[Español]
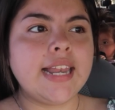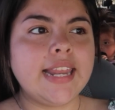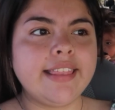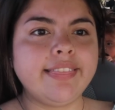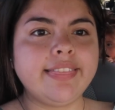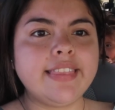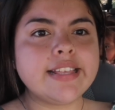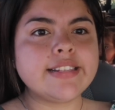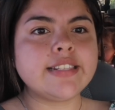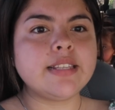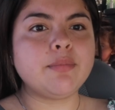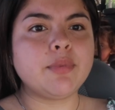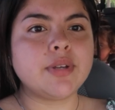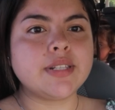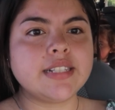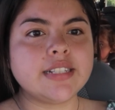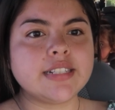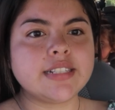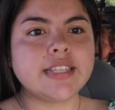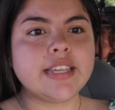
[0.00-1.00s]
calientísimo,
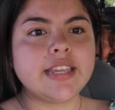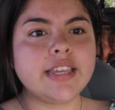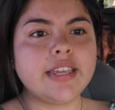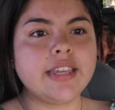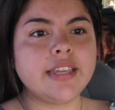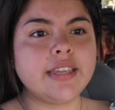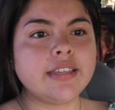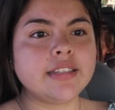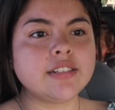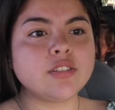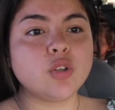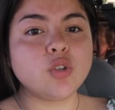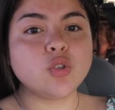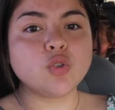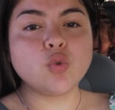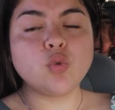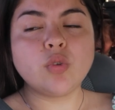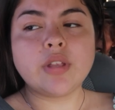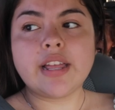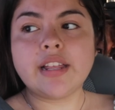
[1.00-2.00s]
así es que
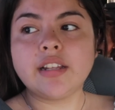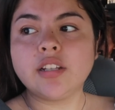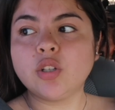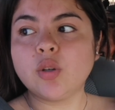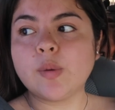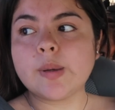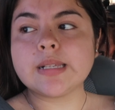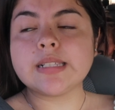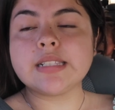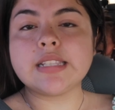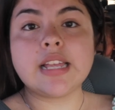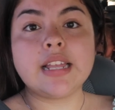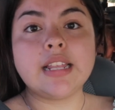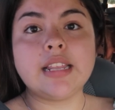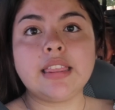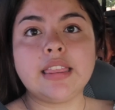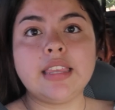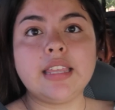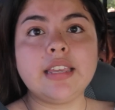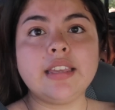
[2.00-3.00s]
estoy sudando
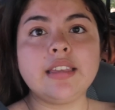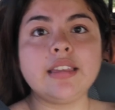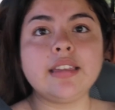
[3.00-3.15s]
bastante. El